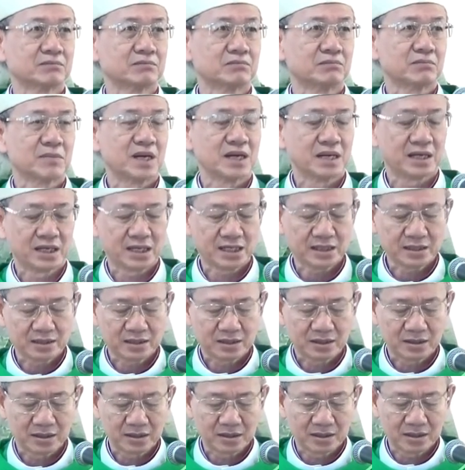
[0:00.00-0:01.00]
bằng cách
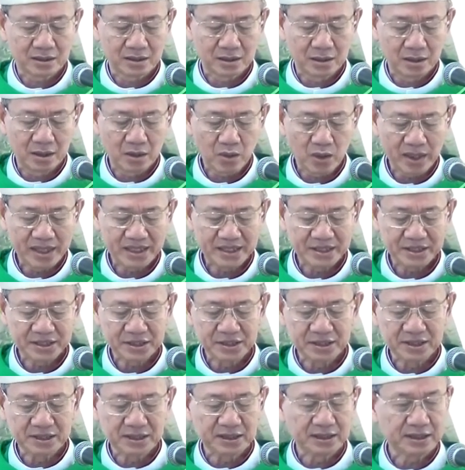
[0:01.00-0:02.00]
loại
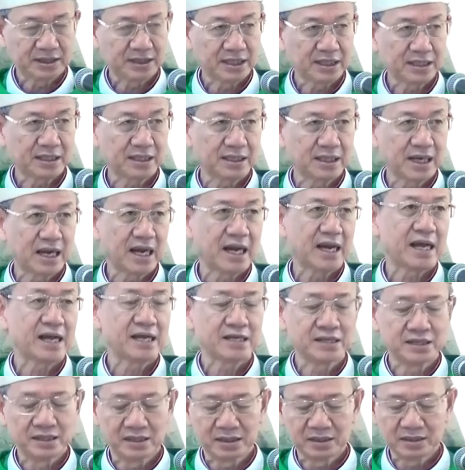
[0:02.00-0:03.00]
trừ tất
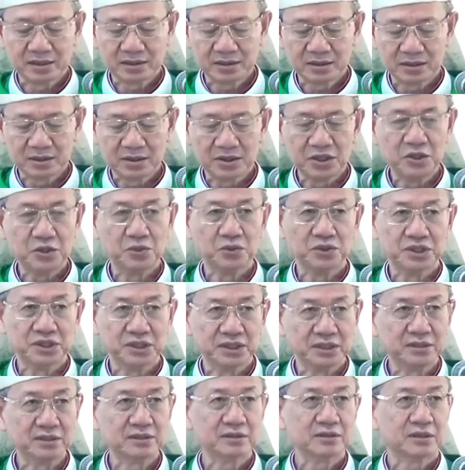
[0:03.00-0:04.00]
cả những điều
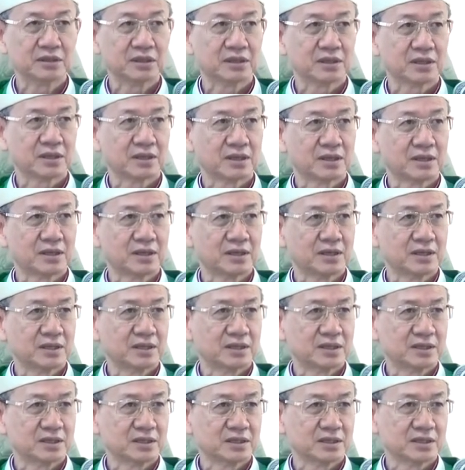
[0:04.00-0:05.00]
dữ
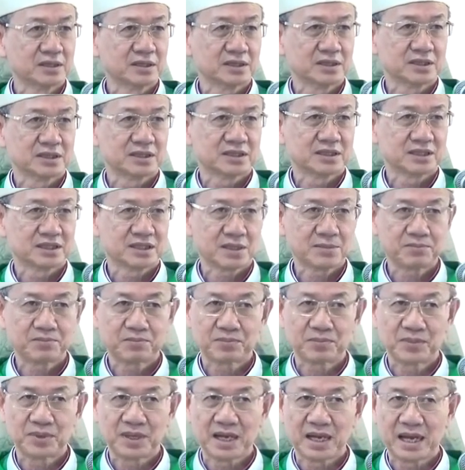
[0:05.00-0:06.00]
sắp
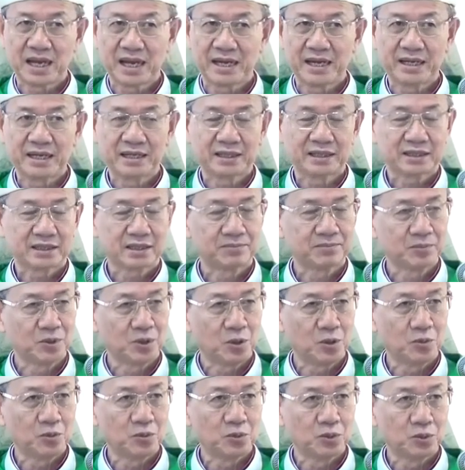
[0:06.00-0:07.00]
lại tâm
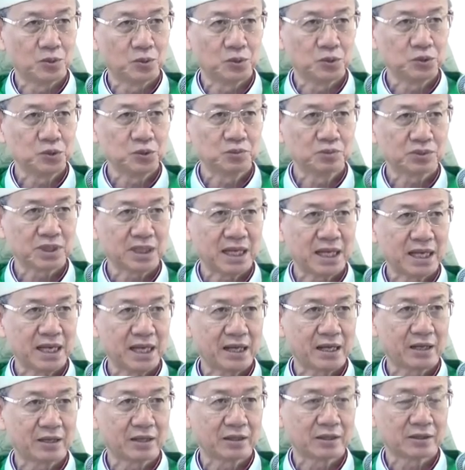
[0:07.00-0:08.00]
hồn của chúng
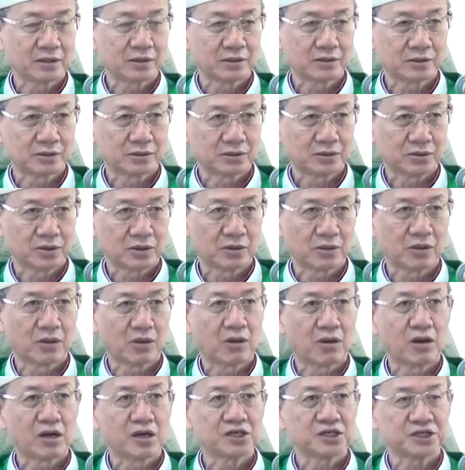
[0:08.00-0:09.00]
ta cho
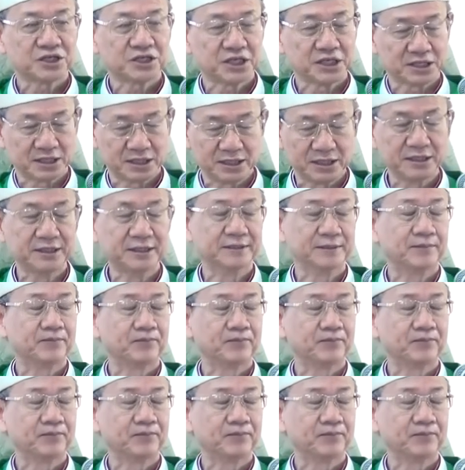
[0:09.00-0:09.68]
có trật tự